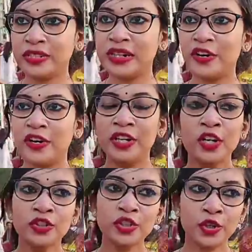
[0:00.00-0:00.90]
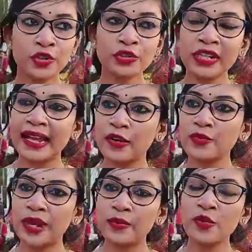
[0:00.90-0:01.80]
দেওয়া হয় তো ছোট থেকে এখন
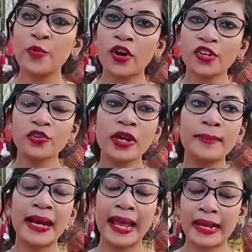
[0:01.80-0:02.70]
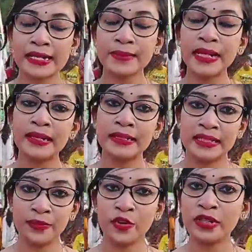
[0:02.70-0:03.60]
এবং পড়াশোনা বা একাডেমিক
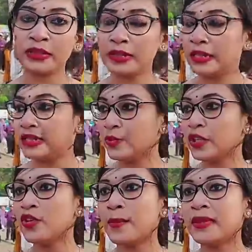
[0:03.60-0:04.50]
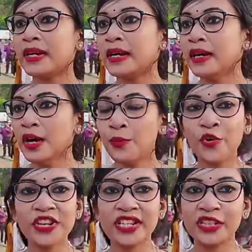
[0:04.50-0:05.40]
জীবন জীবনেও আমরা
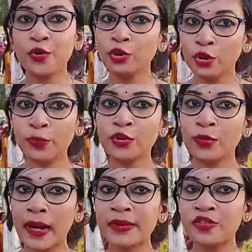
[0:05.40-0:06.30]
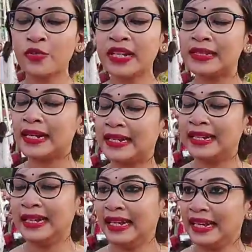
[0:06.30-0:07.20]
বইয়ের সাথে ওতপ্রোতভাবে জড়িয়ে
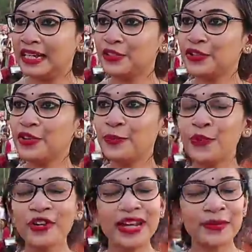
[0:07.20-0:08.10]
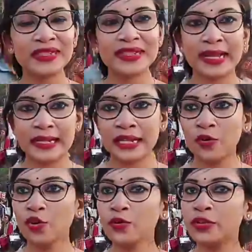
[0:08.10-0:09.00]
থাকি এজন্য বই আমাদের একটা
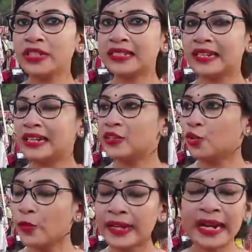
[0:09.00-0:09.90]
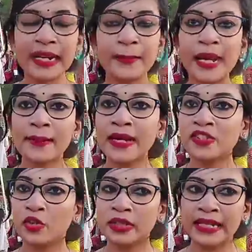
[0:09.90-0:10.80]
অনুভূতির জায়গা খুবই খারাপ লাগবে
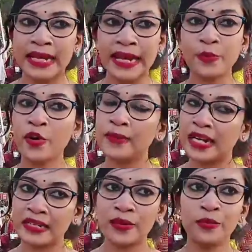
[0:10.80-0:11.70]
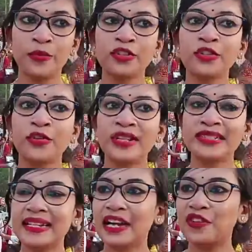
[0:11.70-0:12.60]
যদি এই বই মেলাটা বন্ধ হয়ে
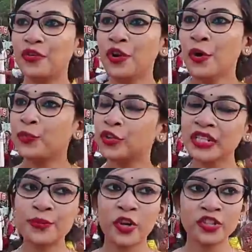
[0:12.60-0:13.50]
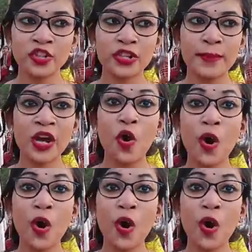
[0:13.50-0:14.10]
যায় কারণ প্রতি বছর আমরা